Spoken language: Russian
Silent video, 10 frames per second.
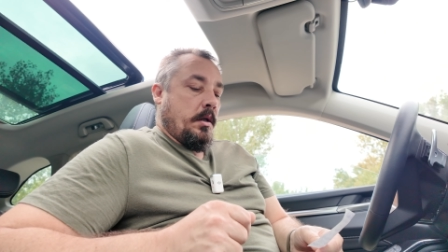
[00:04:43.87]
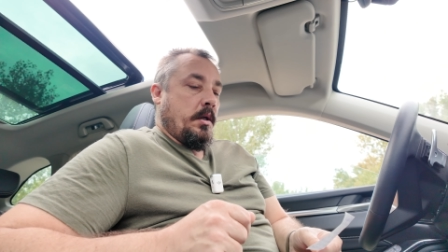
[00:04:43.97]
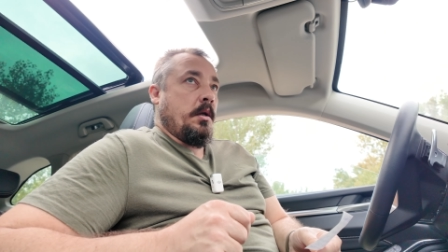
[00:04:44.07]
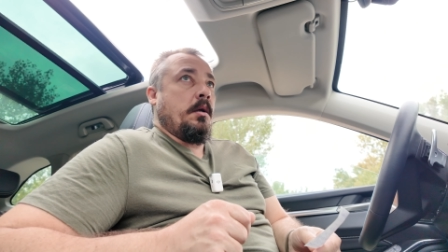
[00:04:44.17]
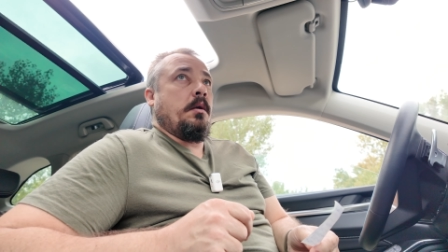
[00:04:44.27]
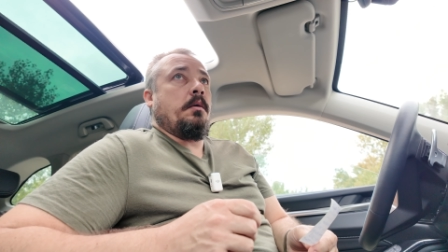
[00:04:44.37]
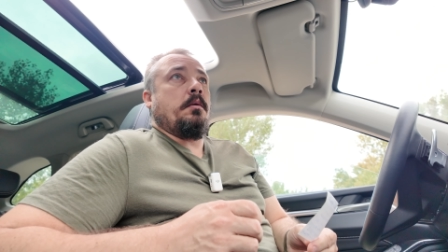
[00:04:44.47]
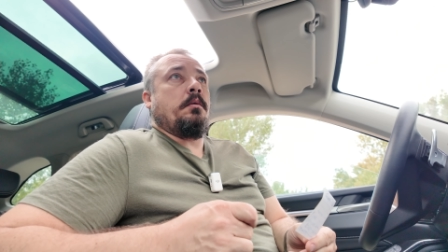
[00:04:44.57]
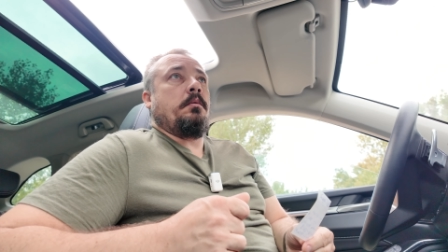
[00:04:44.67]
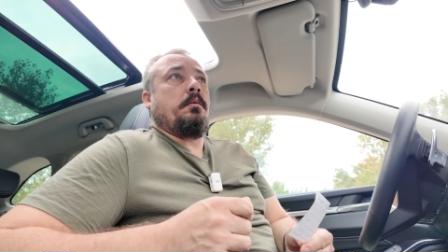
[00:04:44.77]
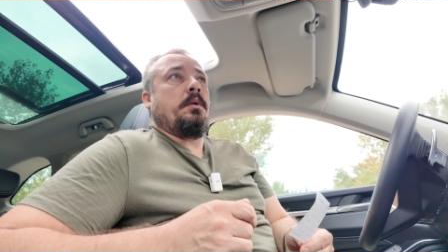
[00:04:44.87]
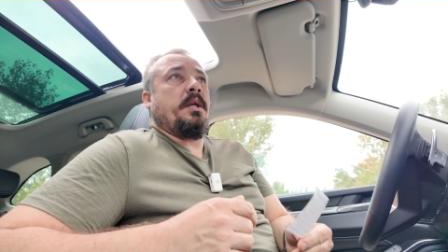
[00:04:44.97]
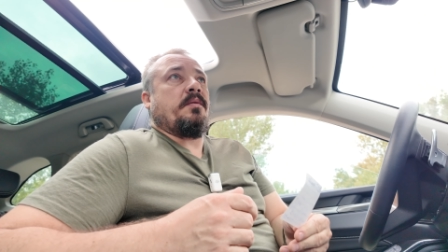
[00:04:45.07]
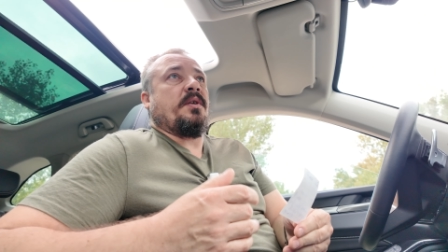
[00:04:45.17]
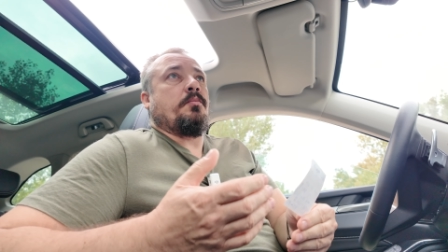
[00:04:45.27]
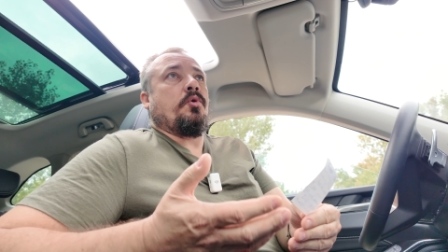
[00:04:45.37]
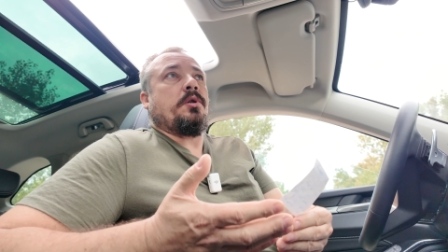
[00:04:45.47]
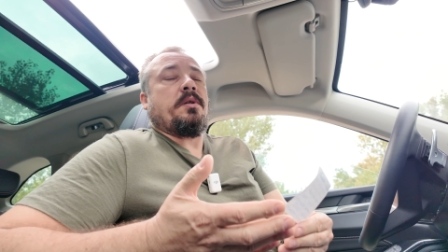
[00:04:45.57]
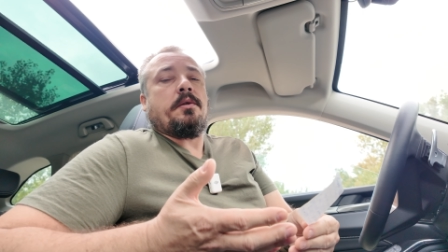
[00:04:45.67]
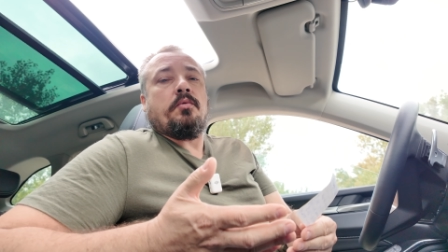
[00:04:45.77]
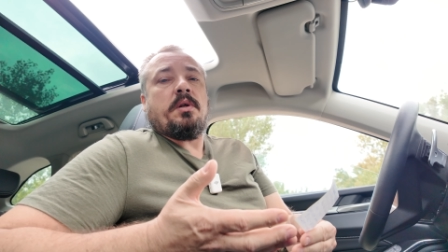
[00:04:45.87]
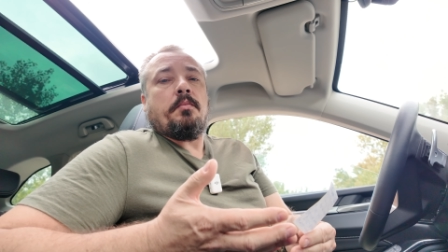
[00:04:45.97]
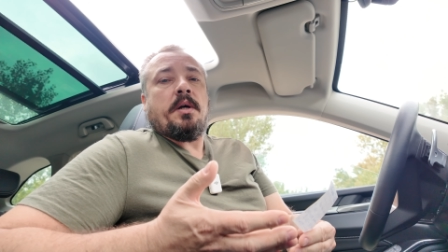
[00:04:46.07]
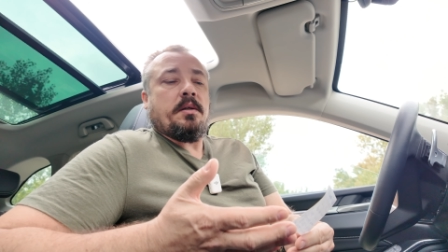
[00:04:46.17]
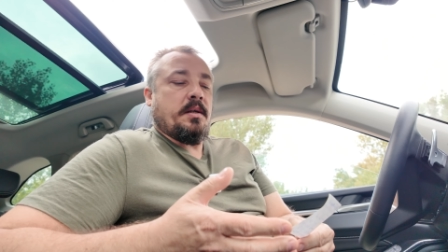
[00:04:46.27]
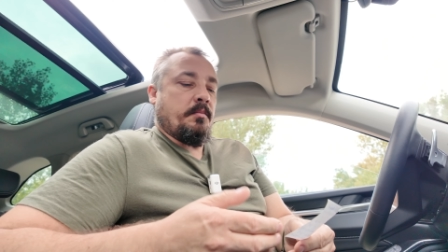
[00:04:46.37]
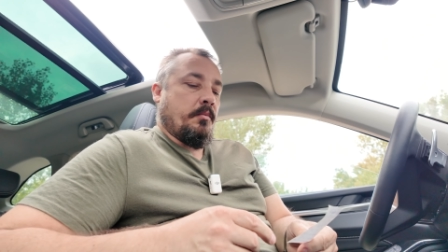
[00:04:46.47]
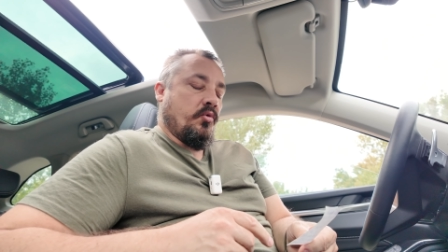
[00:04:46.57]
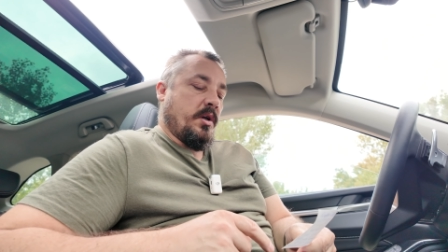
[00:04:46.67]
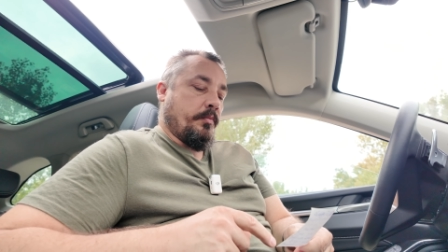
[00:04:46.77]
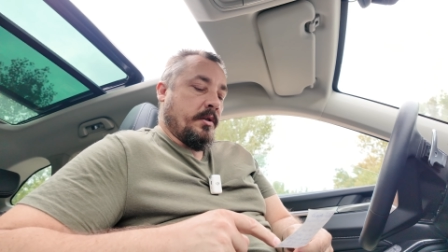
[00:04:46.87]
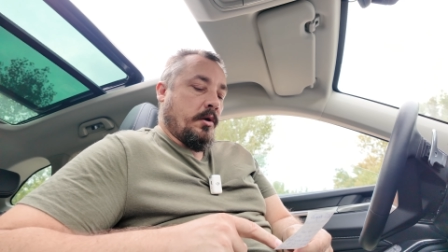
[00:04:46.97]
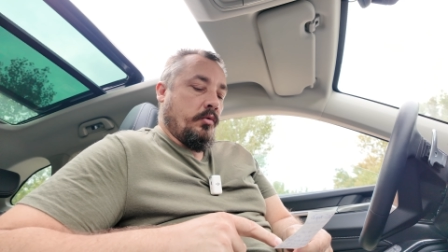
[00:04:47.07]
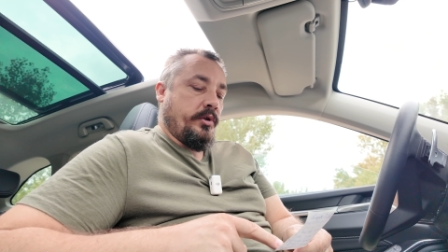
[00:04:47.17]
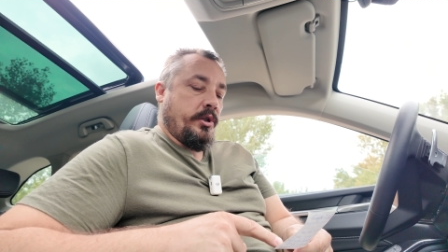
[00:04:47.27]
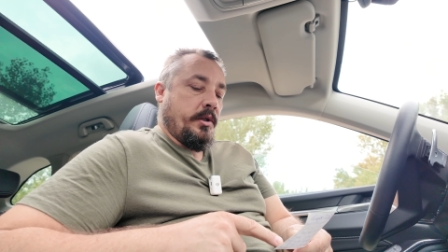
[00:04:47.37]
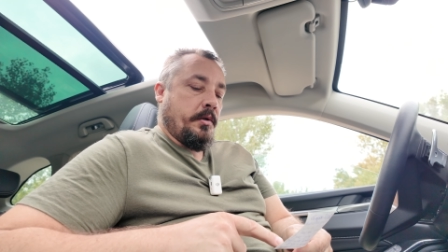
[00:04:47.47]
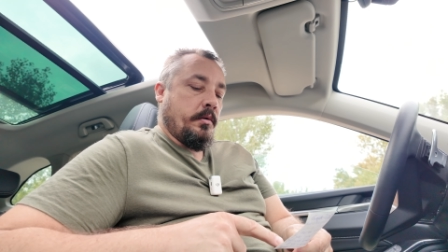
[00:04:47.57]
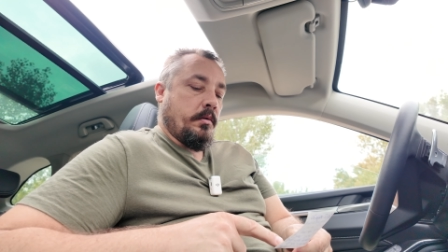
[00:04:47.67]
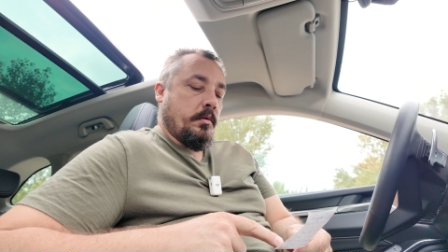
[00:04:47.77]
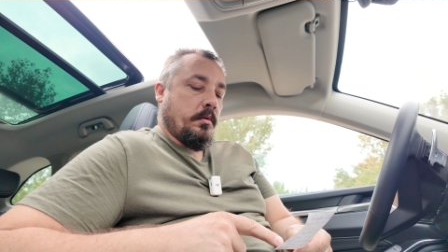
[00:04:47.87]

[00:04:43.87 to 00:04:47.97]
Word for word: и нет возможности у тебя самому их подключить,